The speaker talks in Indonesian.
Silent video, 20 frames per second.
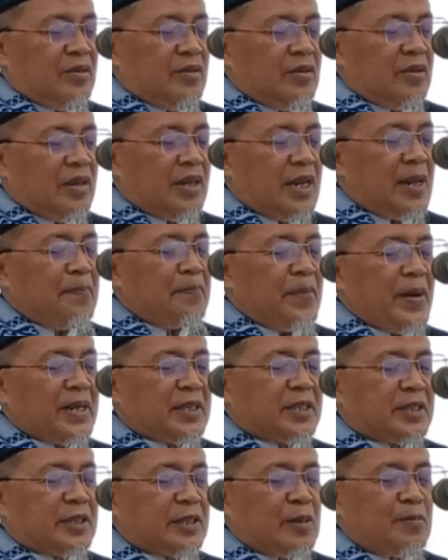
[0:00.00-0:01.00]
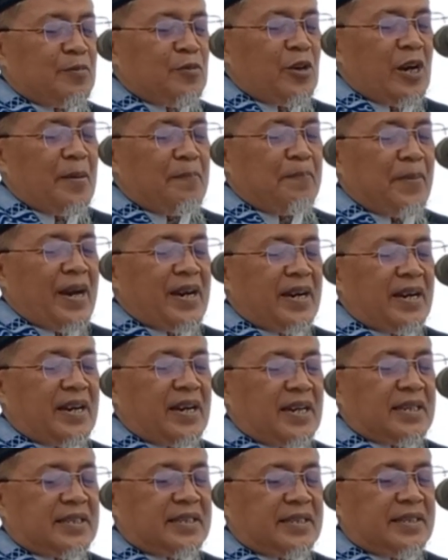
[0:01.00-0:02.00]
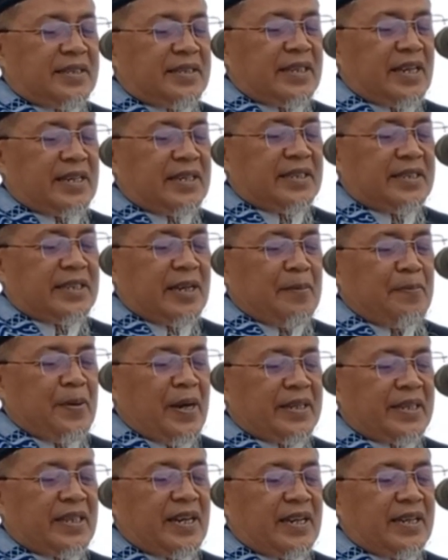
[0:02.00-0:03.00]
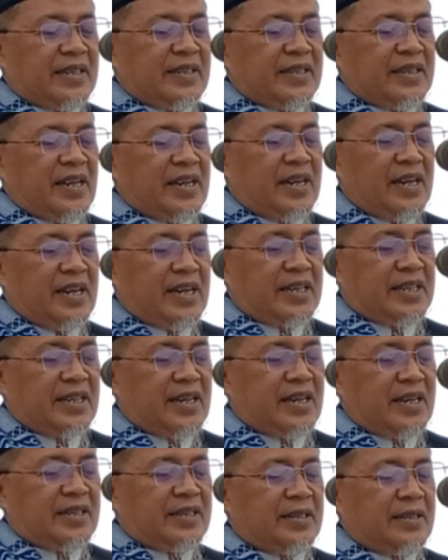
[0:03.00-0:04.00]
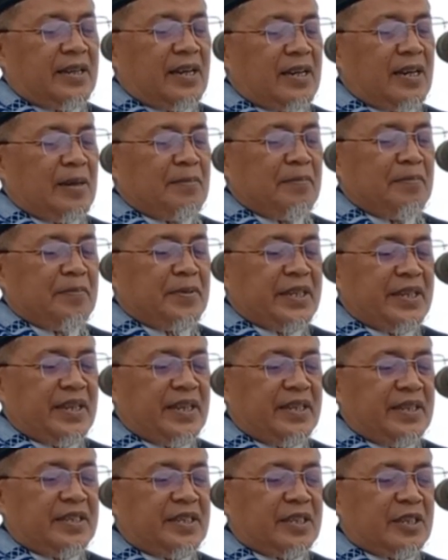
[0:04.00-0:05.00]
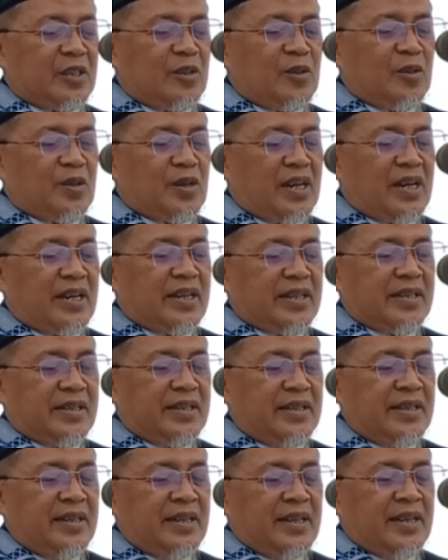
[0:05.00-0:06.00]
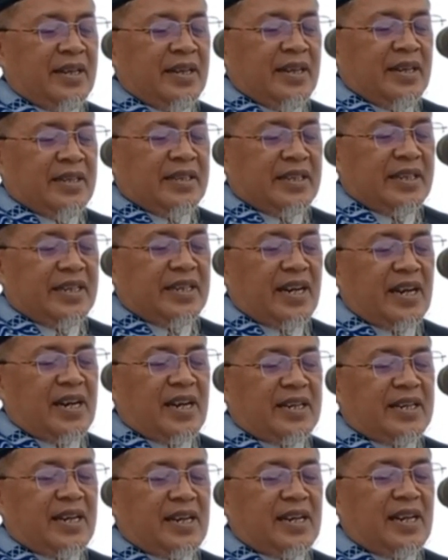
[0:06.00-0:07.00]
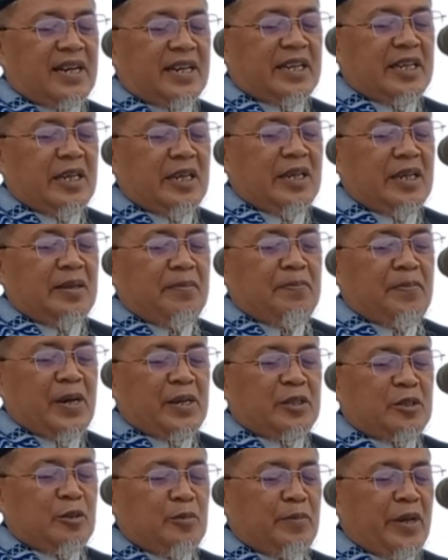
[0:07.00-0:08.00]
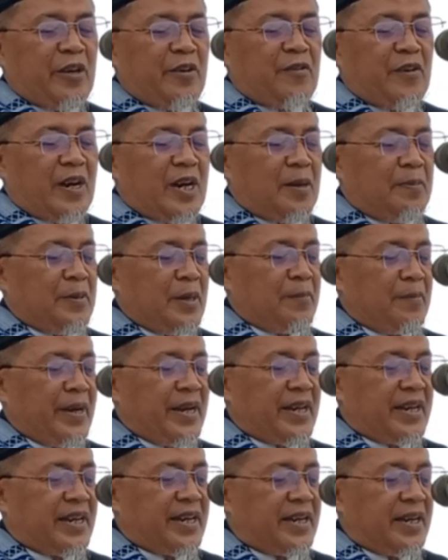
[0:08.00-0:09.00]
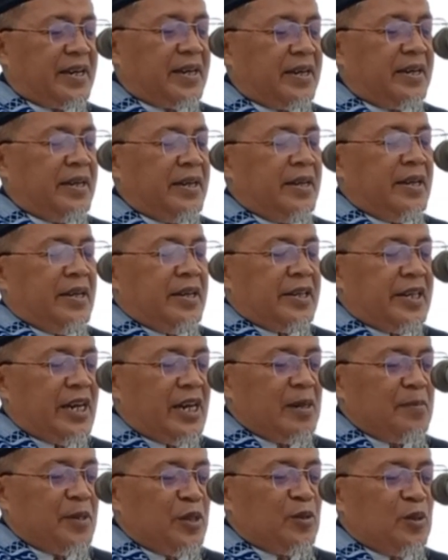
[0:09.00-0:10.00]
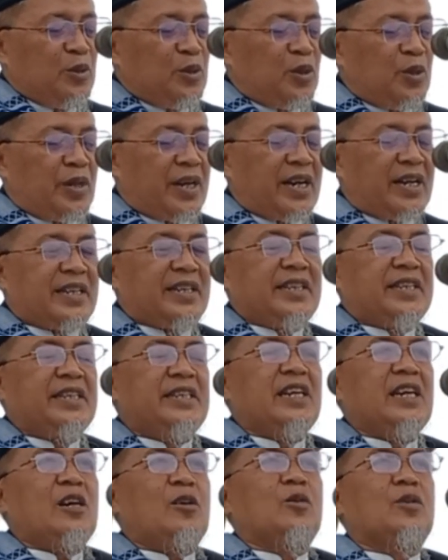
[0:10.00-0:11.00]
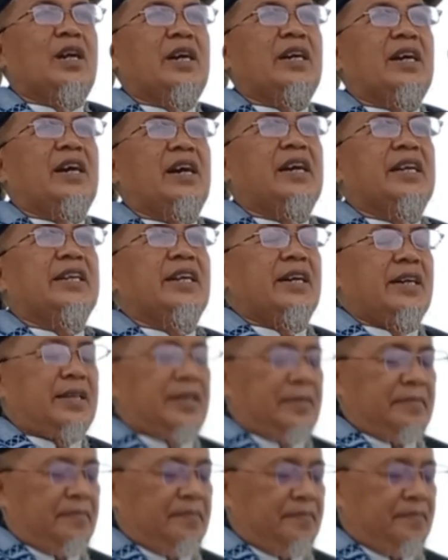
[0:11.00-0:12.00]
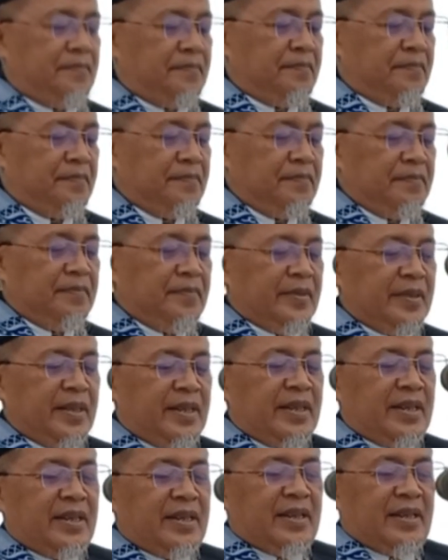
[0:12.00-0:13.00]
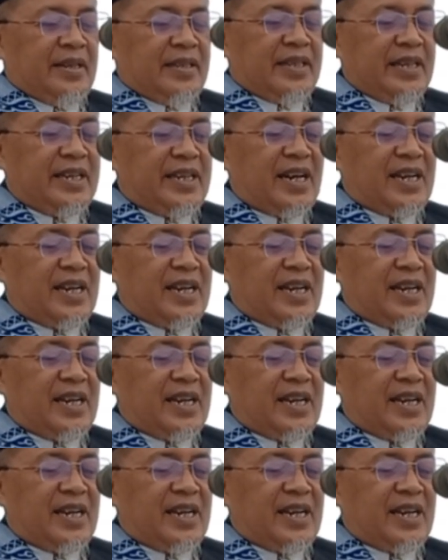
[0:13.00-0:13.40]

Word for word: lepas semua pangkat dan jabatan yang ada dalam diri seseorang. Tidak ada lagi baju mewah bermerek yang menunjukkan dia orang kaya. Tidak